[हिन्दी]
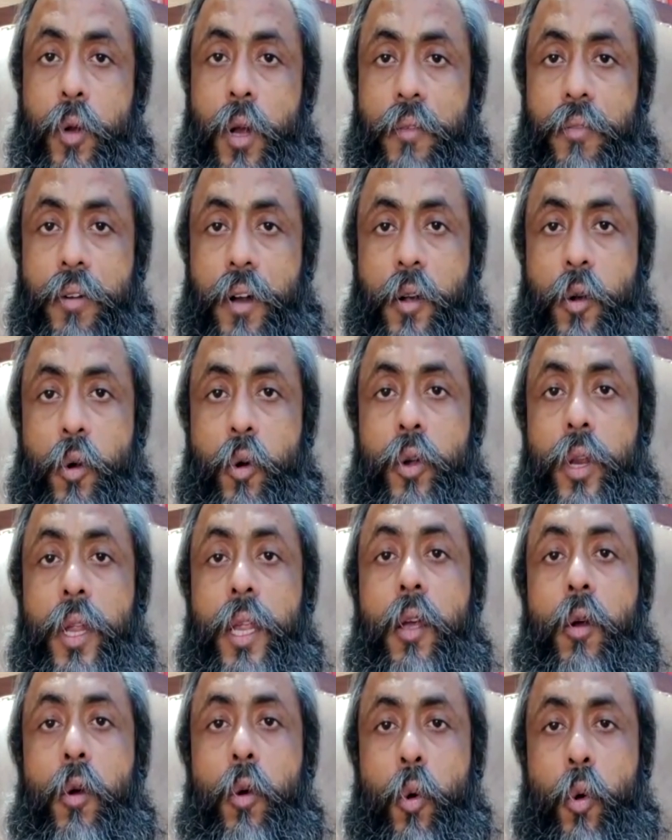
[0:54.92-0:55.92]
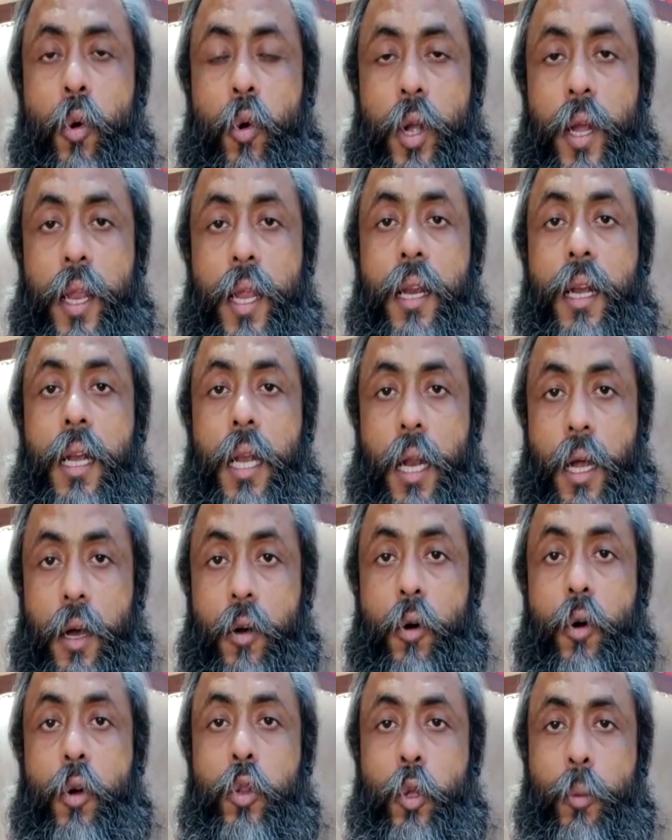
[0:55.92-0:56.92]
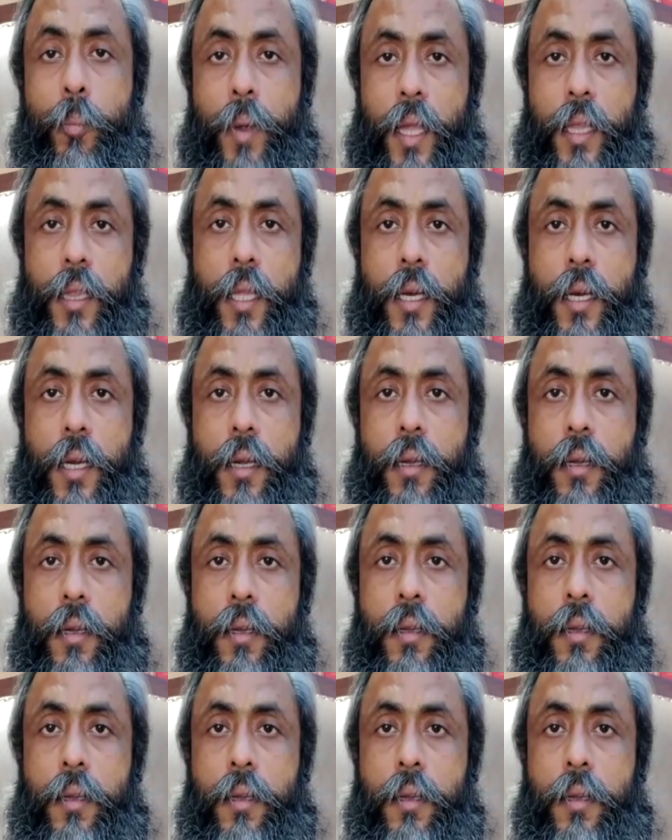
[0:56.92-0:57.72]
मुनाफाखोरी होर्डिंग ना हो तो बेहतर है